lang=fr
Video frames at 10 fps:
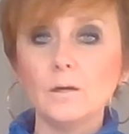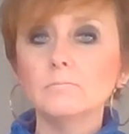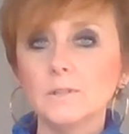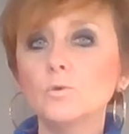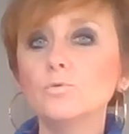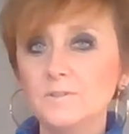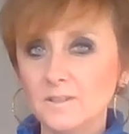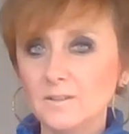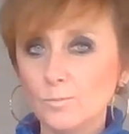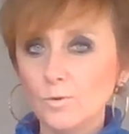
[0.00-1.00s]
euh, bah,
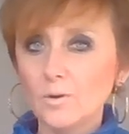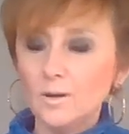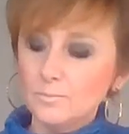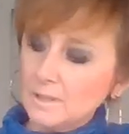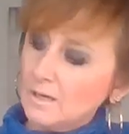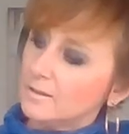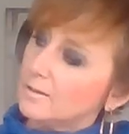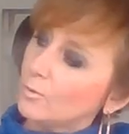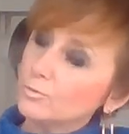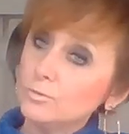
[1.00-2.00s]
écouter d'abord hein, bien,
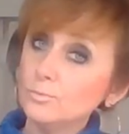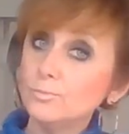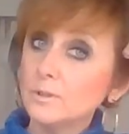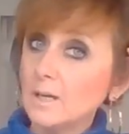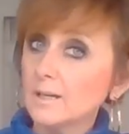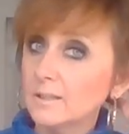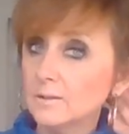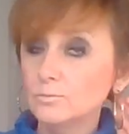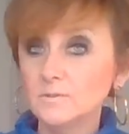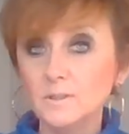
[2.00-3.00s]
et ensuite vous pouvez la
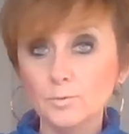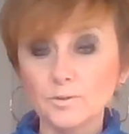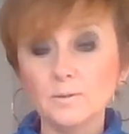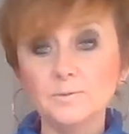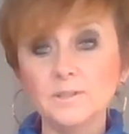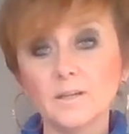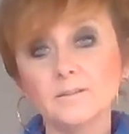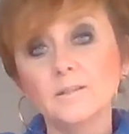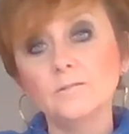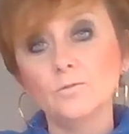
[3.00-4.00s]
réécouter, prendre un petit
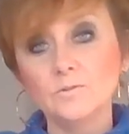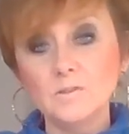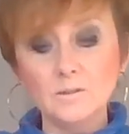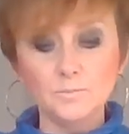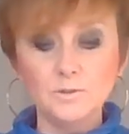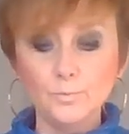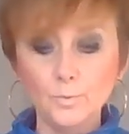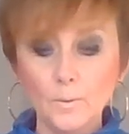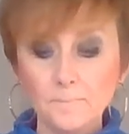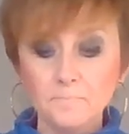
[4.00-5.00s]
carnet, noter un petit
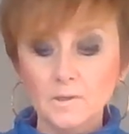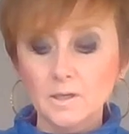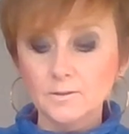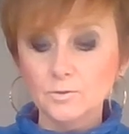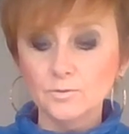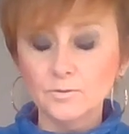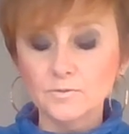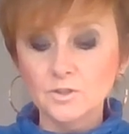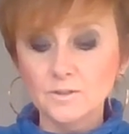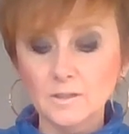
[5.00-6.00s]
peu les
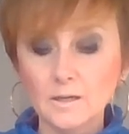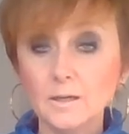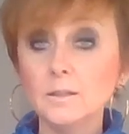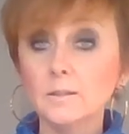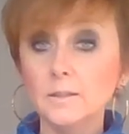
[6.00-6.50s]
tendances générales,